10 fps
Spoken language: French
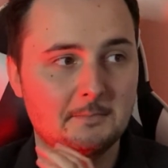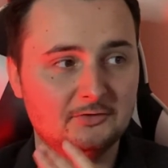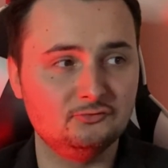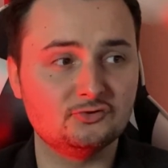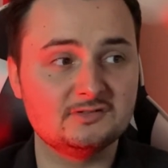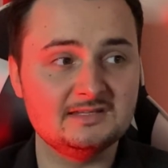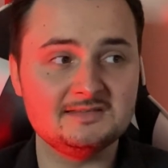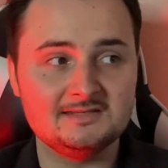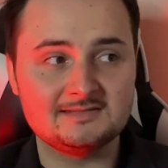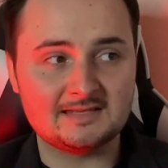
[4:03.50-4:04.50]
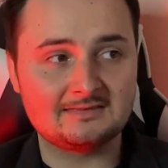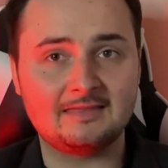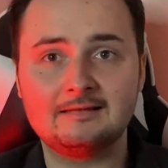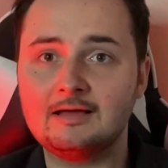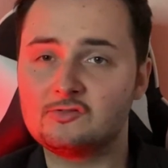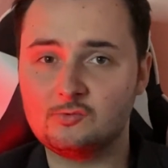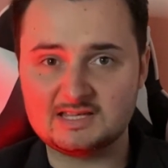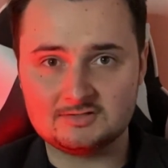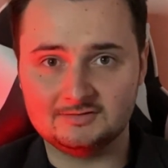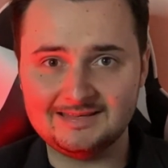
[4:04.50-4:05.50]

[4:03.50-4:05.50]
Bah, tu te dis, si cette date-là te reste en